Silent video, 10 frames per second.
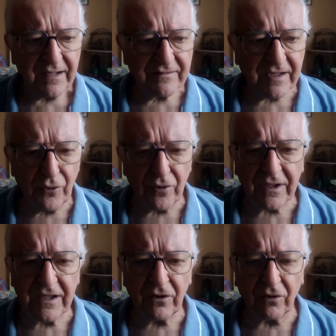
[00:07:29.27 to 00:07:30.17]
c'est eux
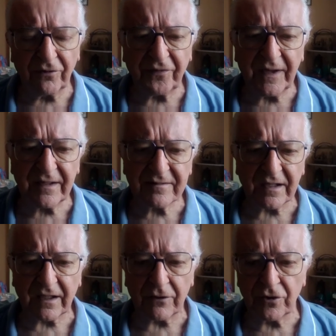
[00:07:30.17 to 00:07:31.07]
qui ont fait
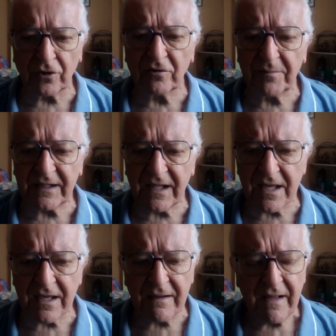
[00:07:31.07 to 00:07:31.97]
cette réunion de
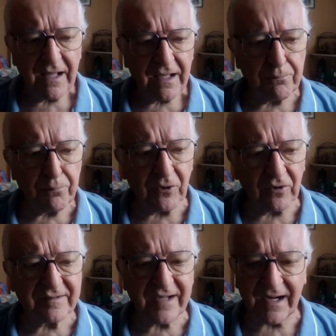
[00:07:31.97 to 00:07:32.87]
Medellín, et puis
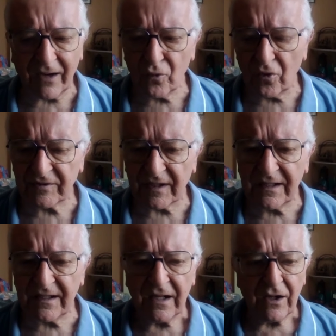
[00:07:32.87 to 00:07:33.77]
donc c'est là où on s'est
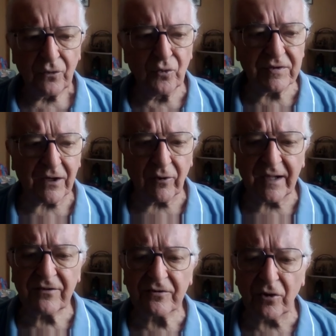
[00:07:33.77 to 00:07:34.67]
dit, nous allons
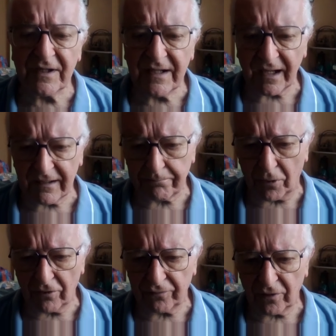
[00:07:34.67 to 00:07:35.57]
être solidaires des
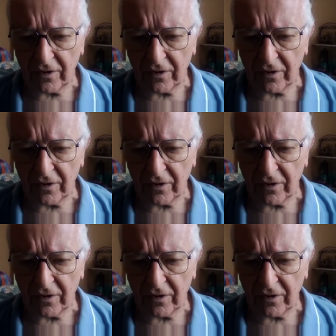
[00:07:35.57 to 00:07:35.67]
pauvres.